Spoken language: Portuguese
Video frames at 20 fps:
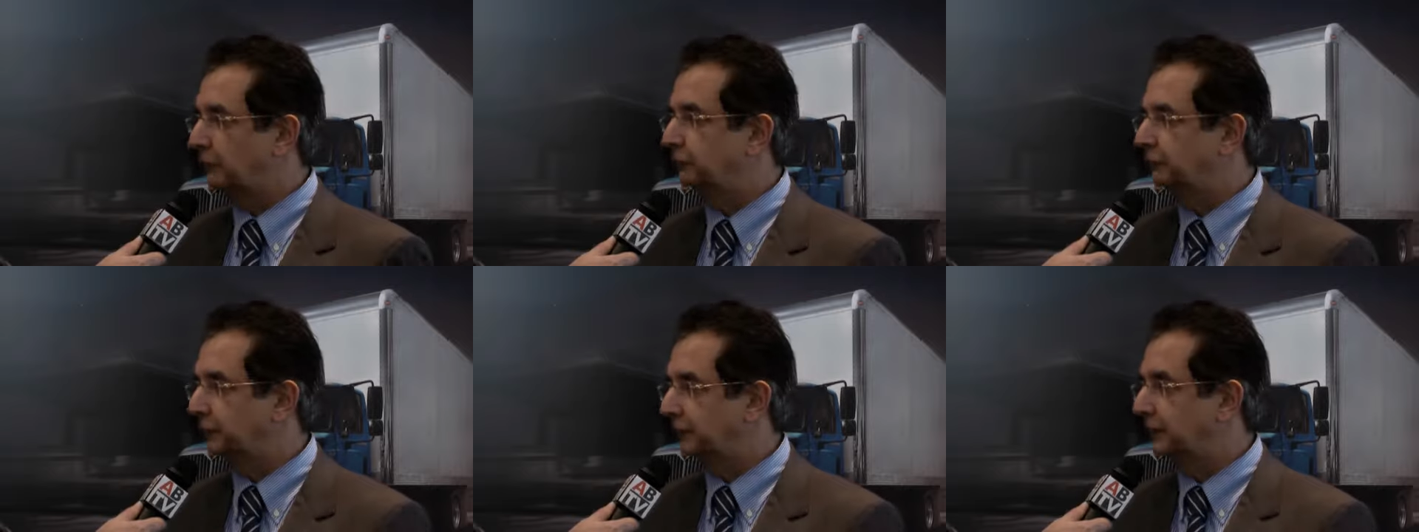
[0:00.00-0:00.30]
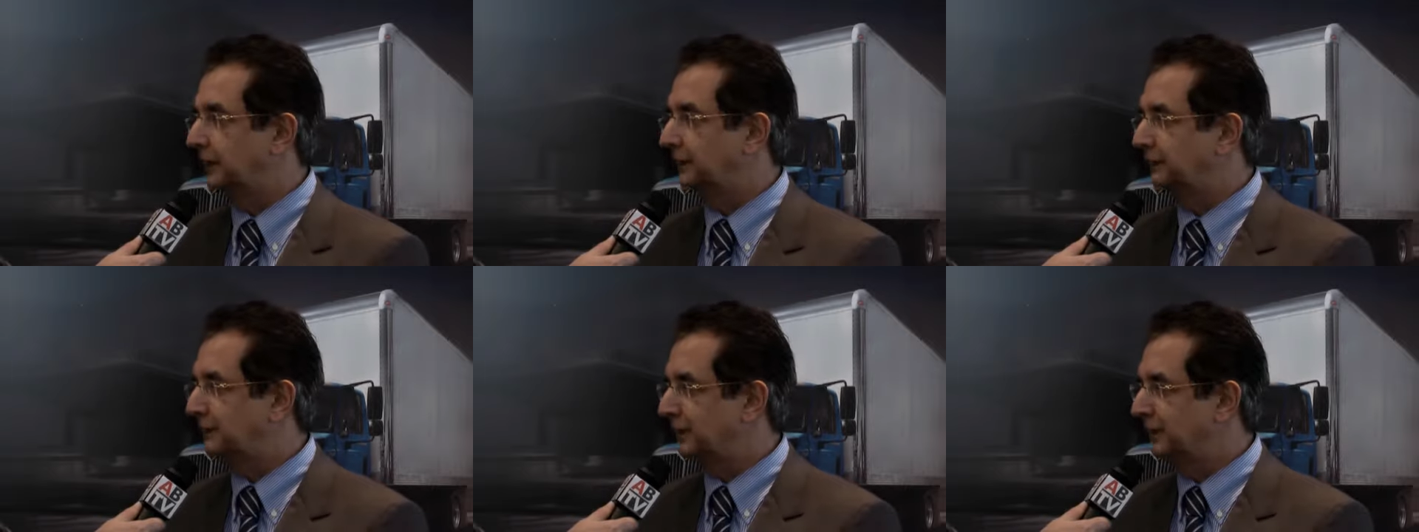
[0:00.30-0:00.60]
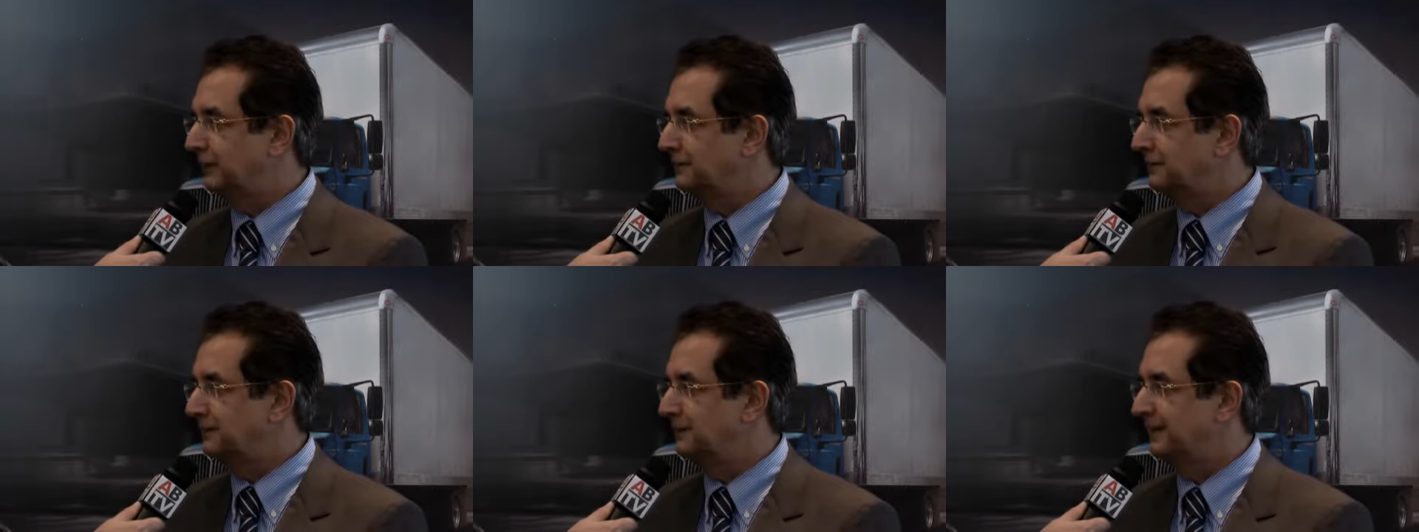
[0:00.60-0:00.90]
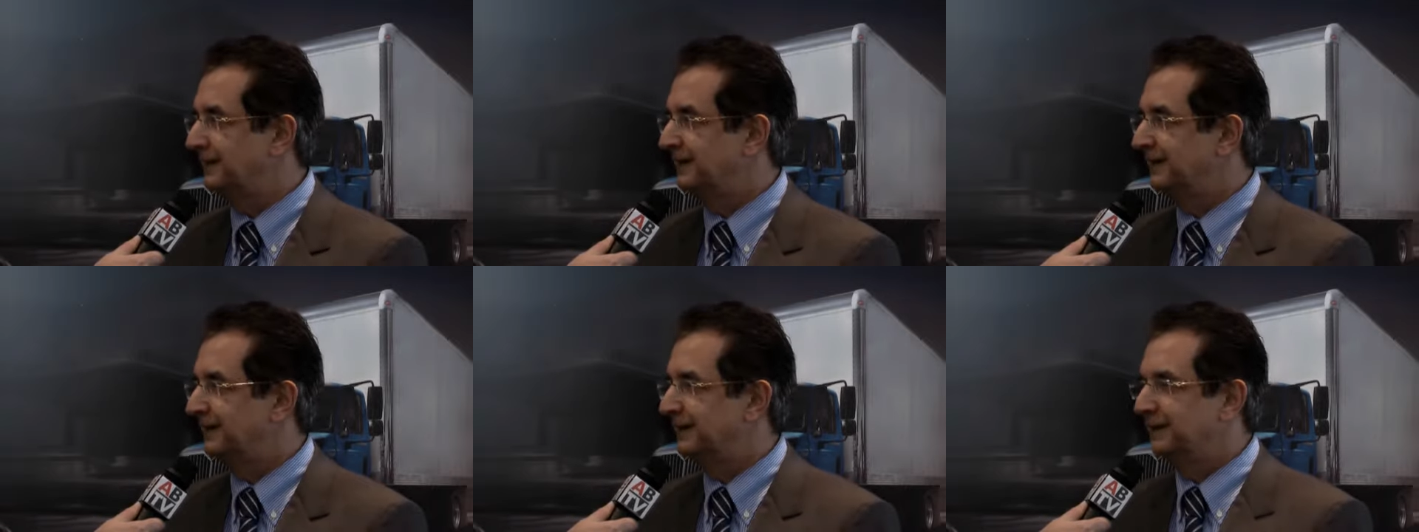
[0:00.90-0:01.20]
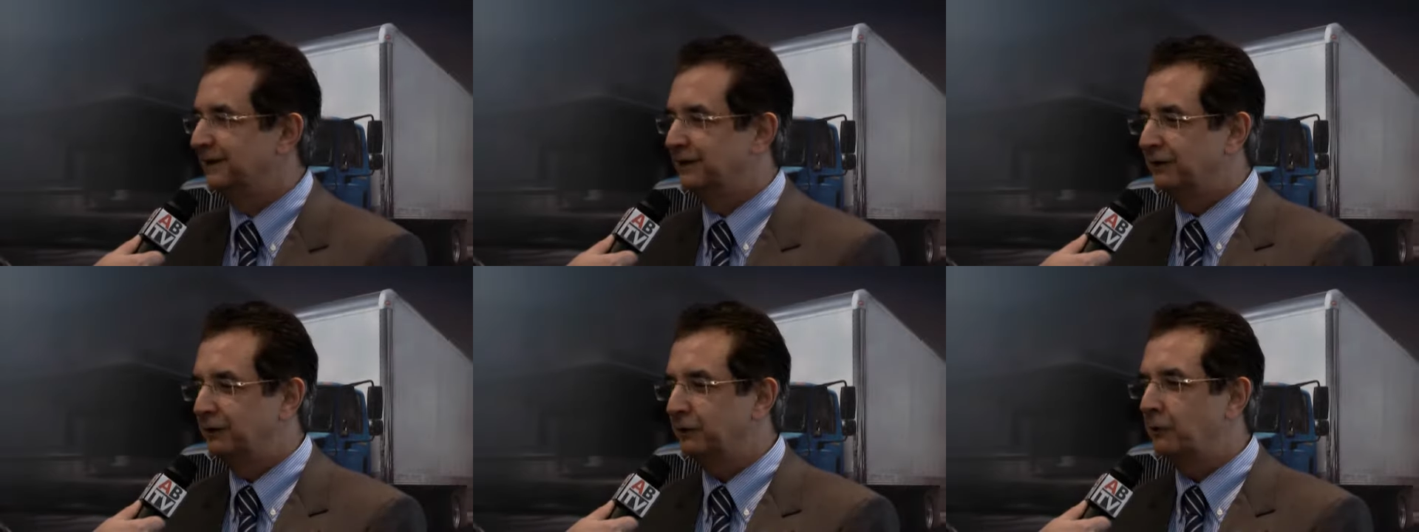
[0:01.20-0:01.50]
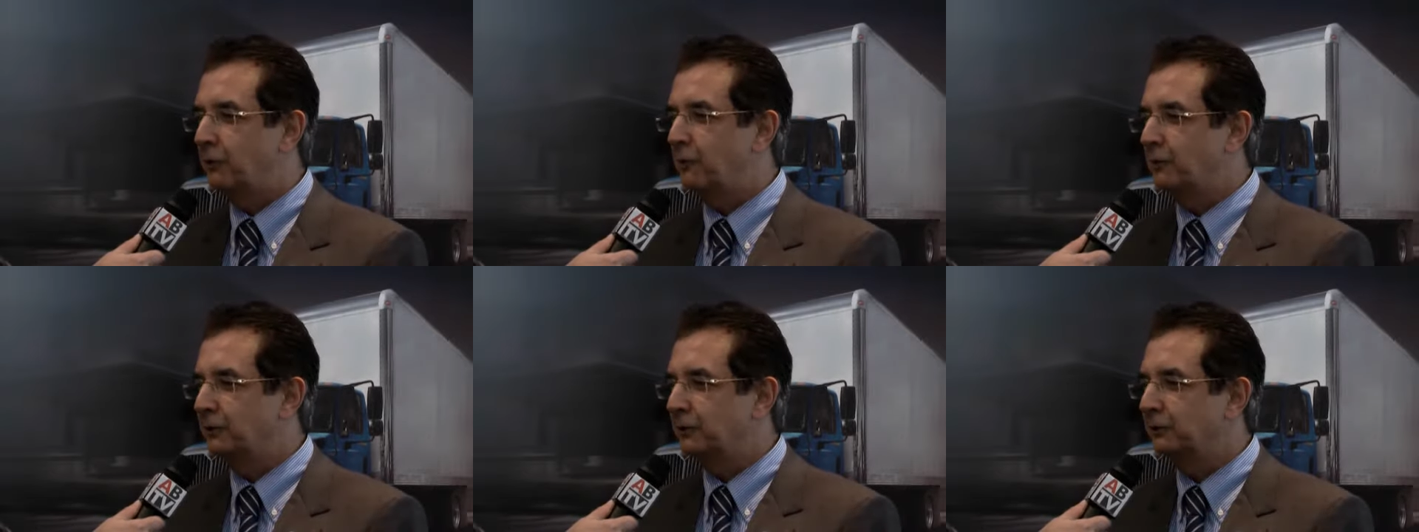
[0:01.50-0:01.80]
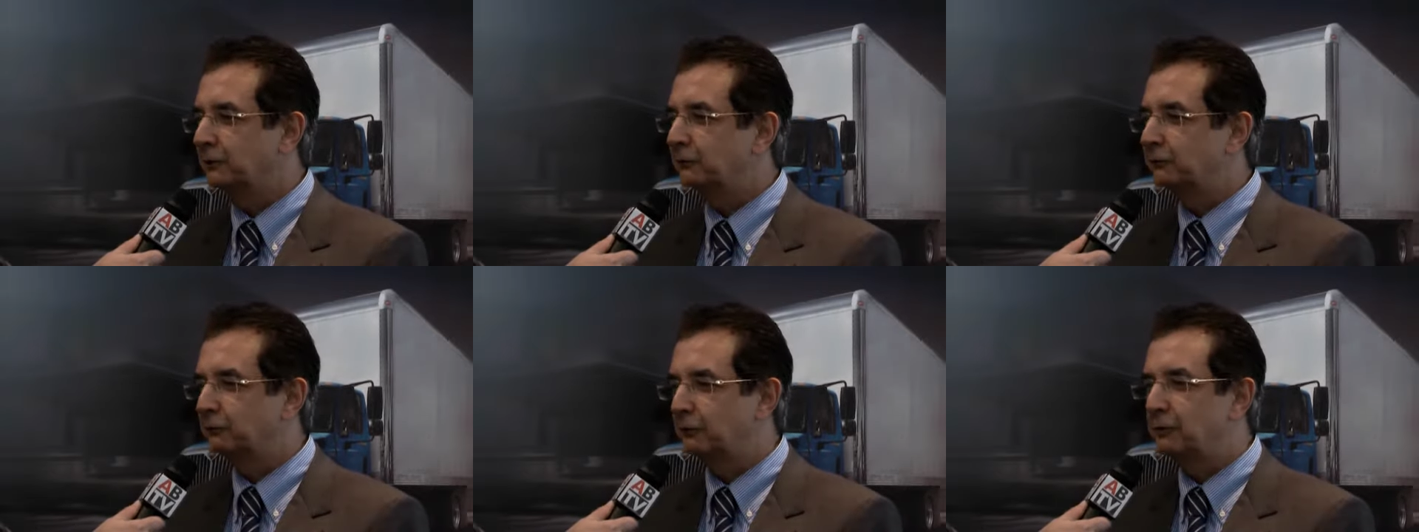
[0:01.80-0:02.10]
FENATRAN e, com
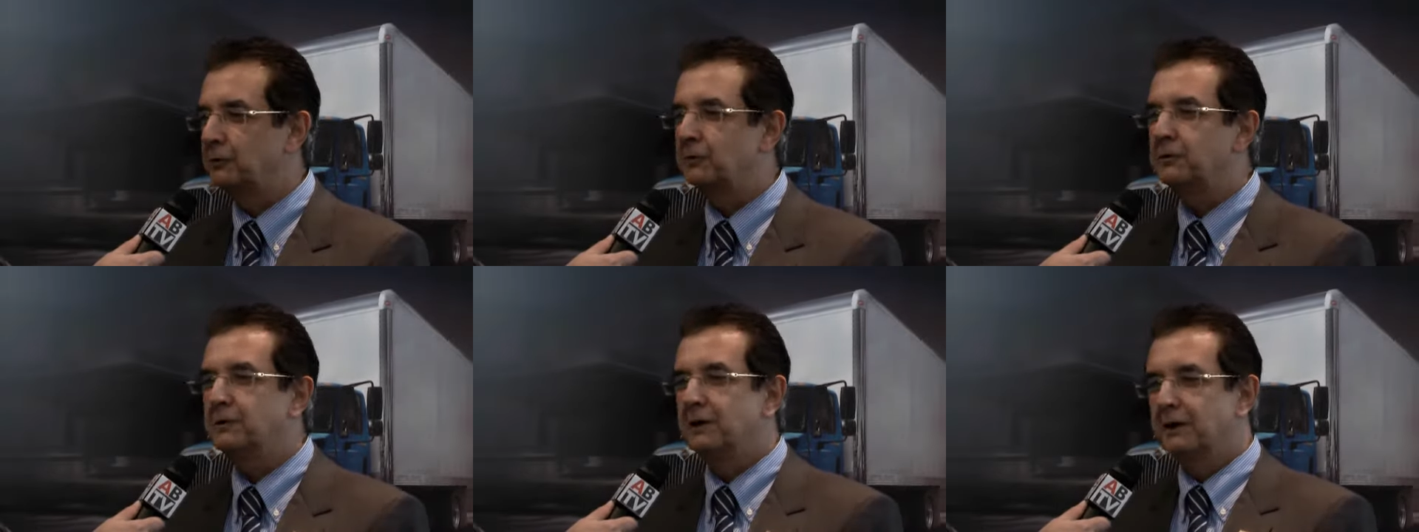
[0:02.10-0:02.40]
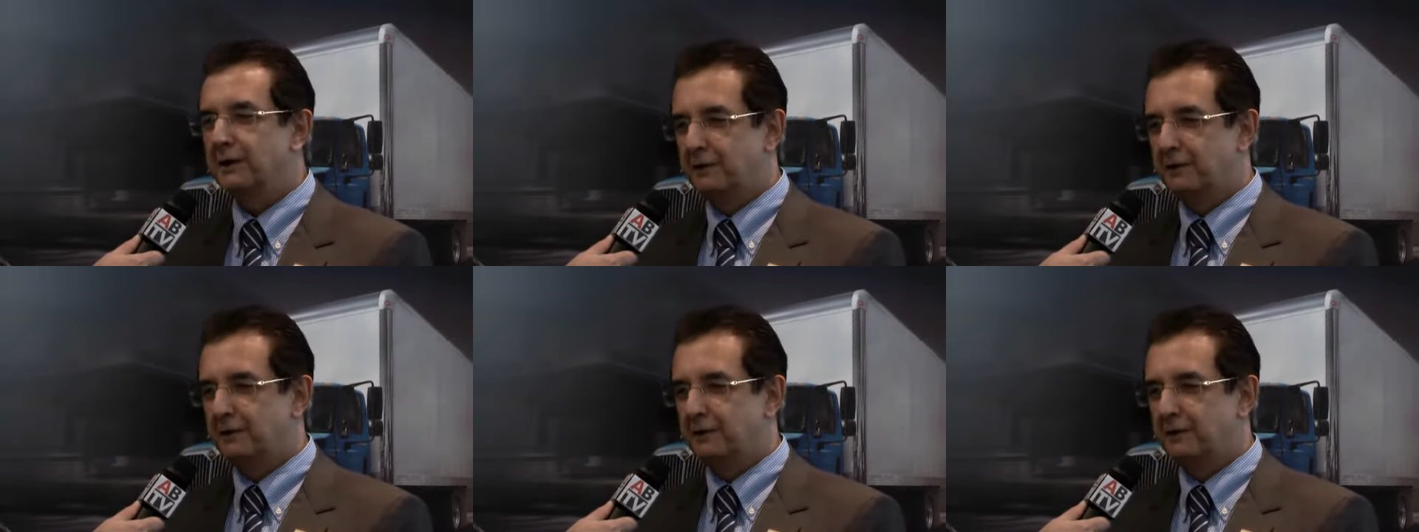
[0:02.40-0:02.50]
isso,